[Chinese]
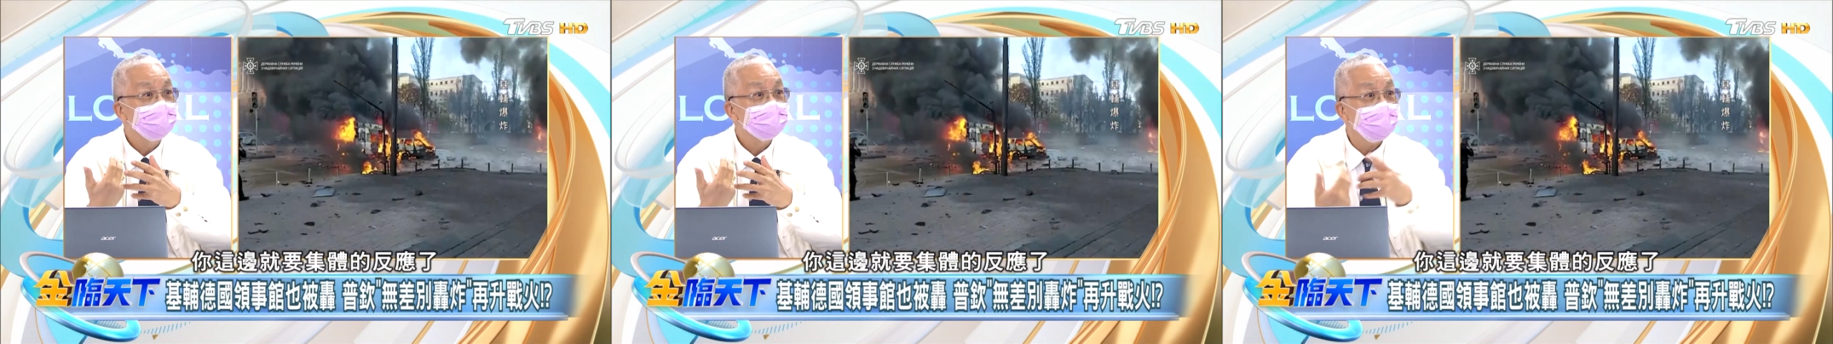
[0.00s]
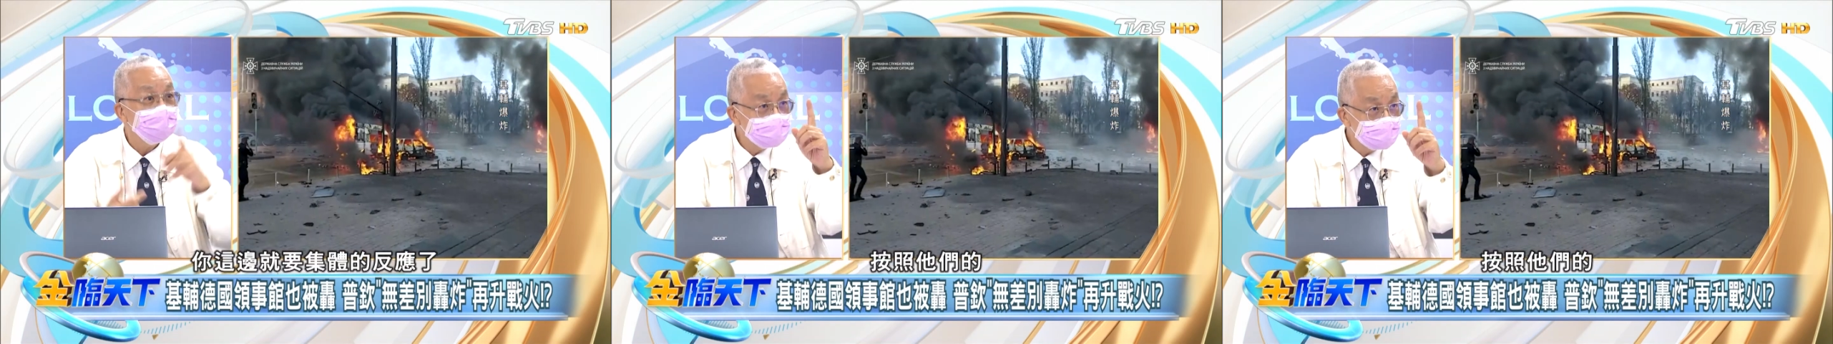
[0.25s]

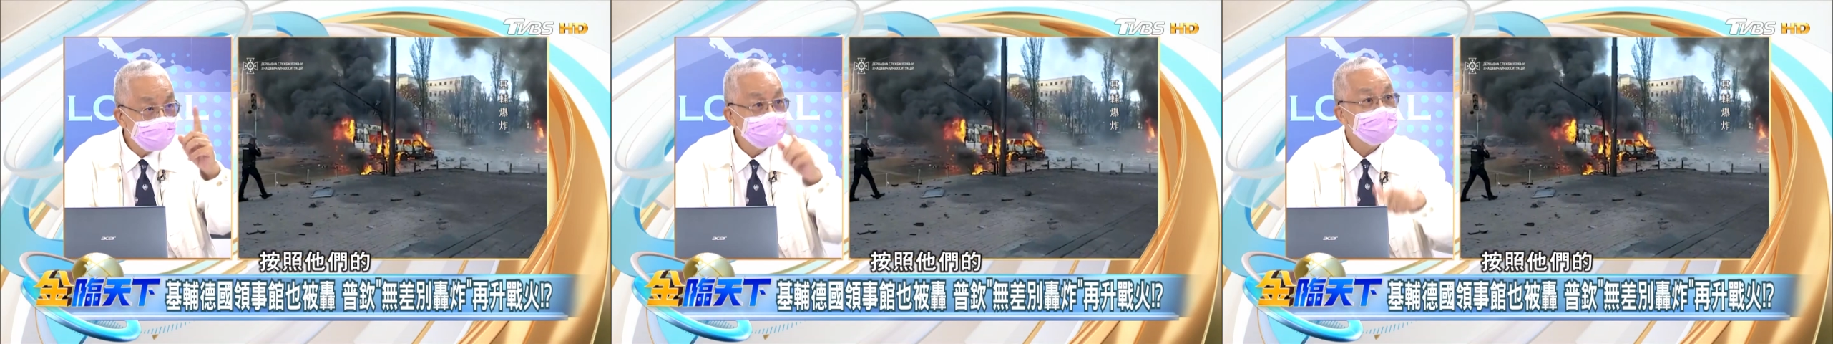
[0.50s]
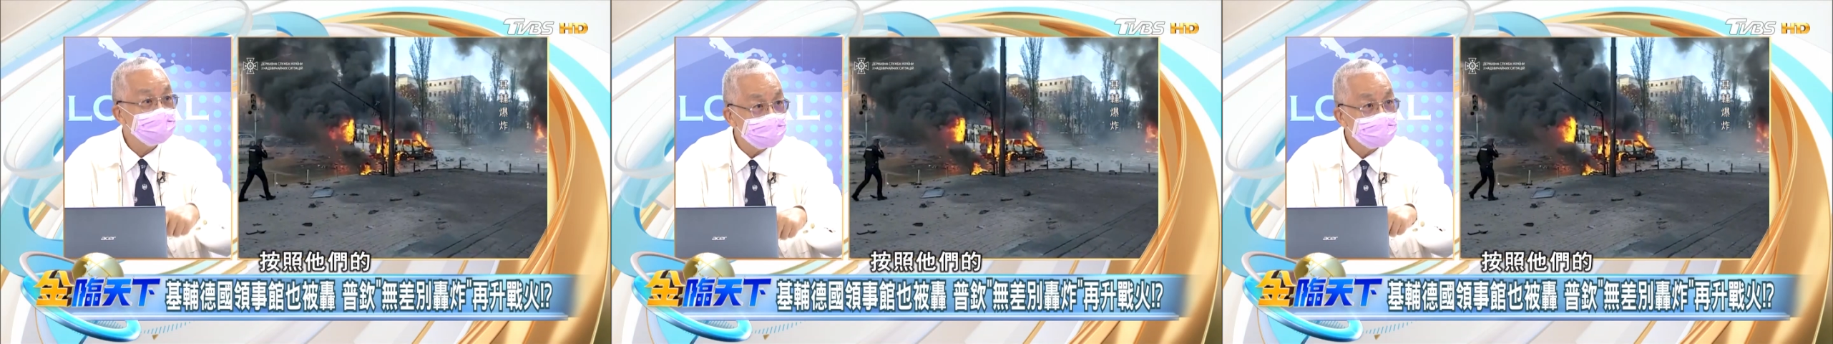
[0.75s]
是。按照
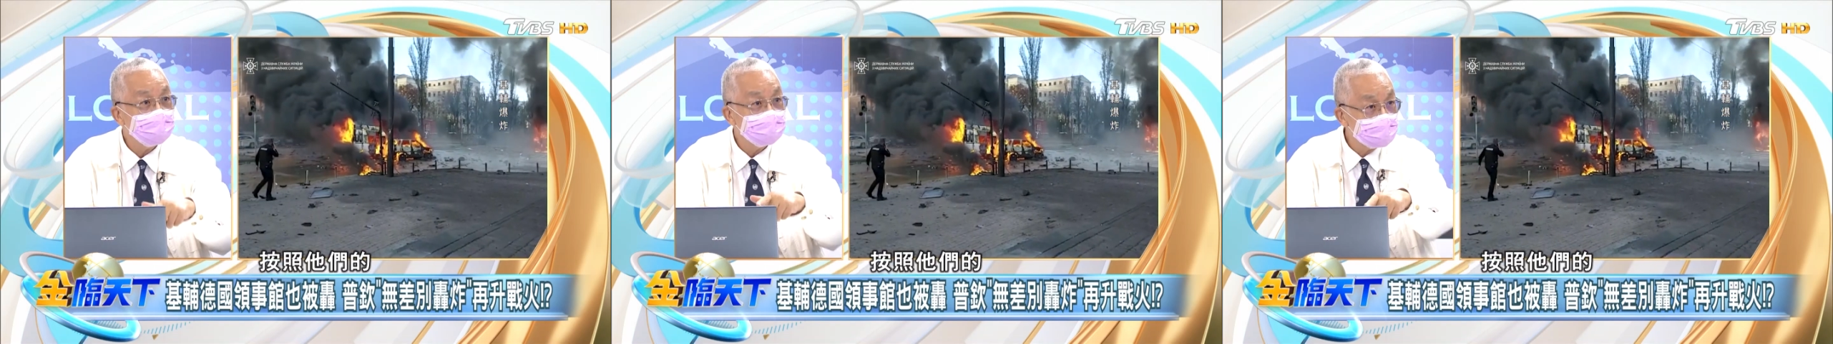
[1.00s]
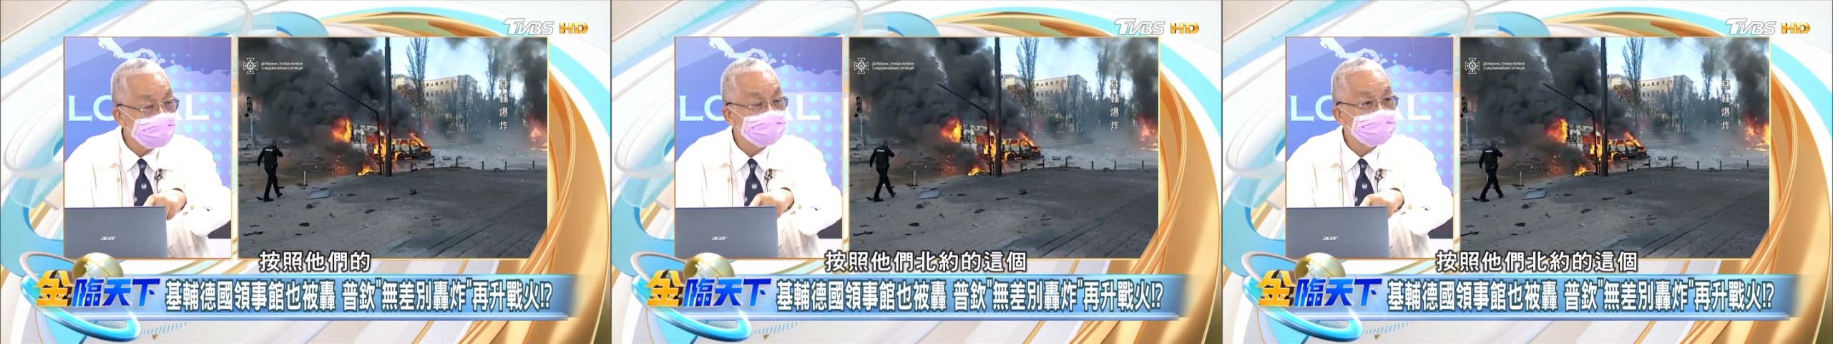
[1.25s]
他们的理，
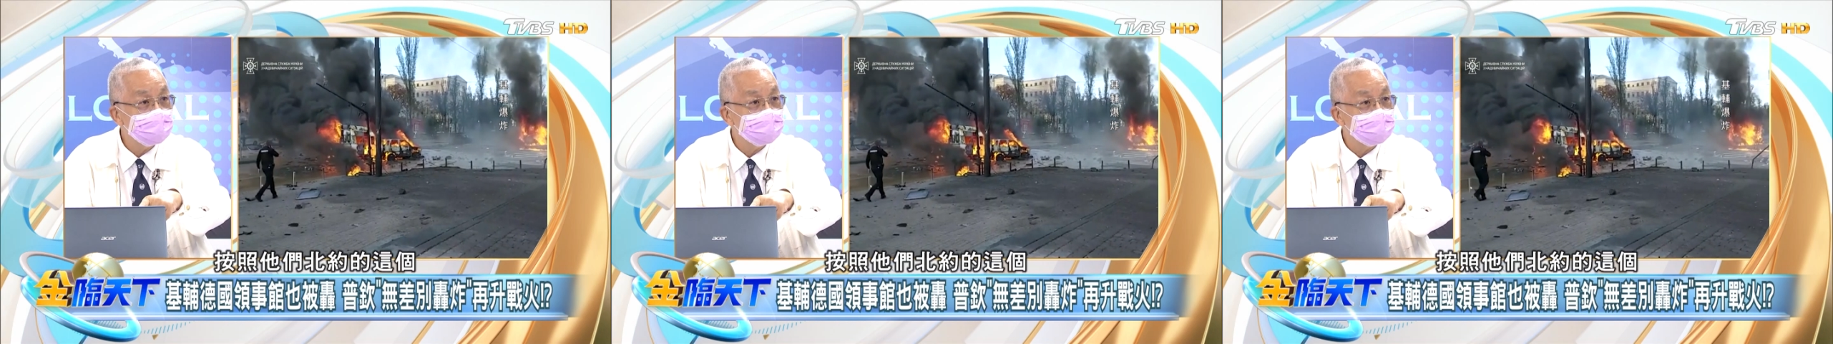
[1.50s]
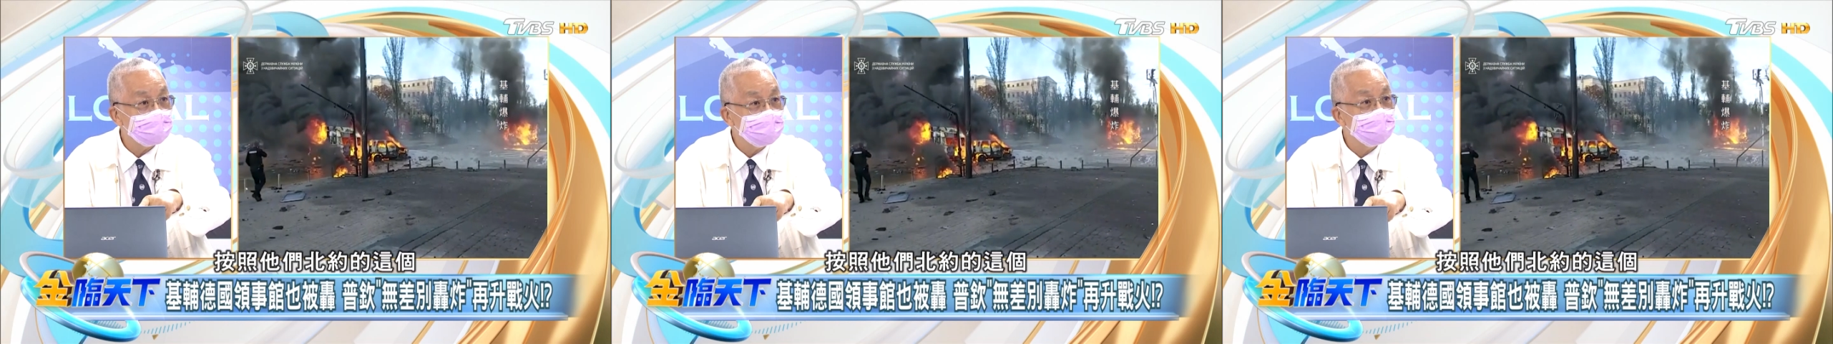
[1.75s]
按照他们这
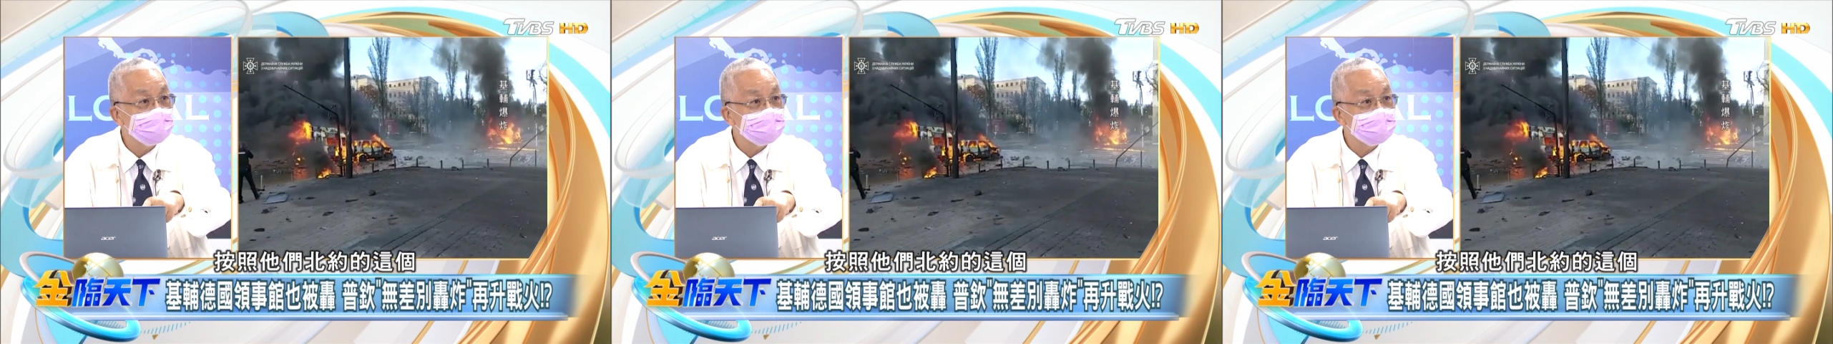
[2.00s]
个北